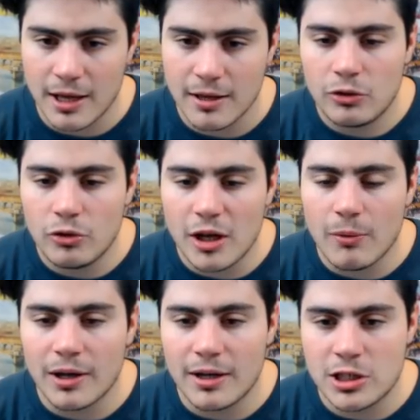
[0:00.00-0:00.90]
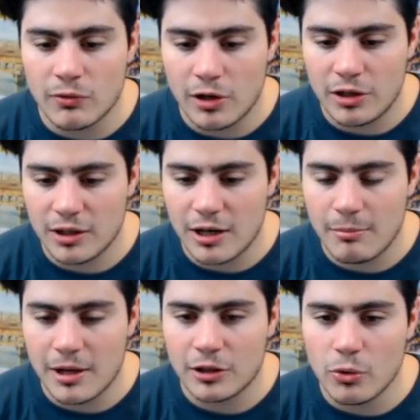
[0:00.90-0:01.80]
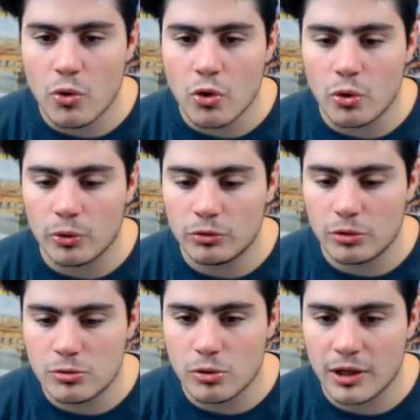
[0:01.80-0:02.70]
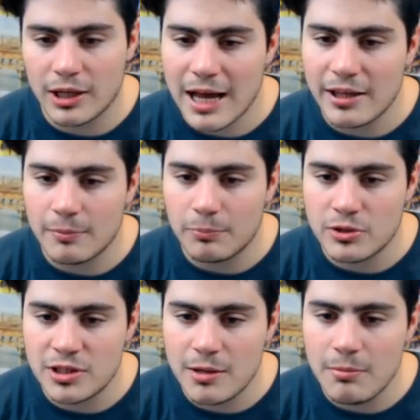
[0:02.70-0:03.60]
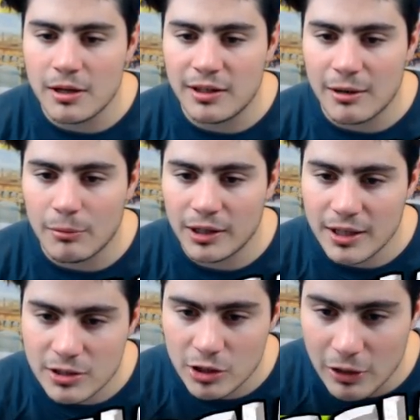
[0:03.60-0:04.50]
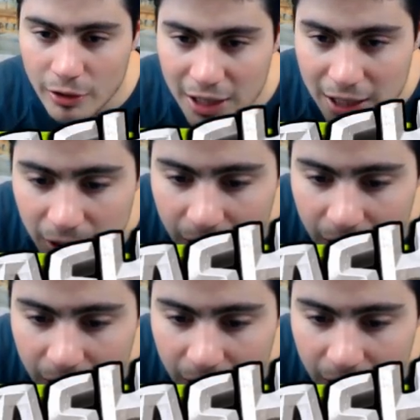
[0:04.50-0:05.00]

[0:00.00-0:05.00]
In teoria qua adesso voglio tenermi a tronco contro il suo grider possibile. Tiriamo adesso, duello grider.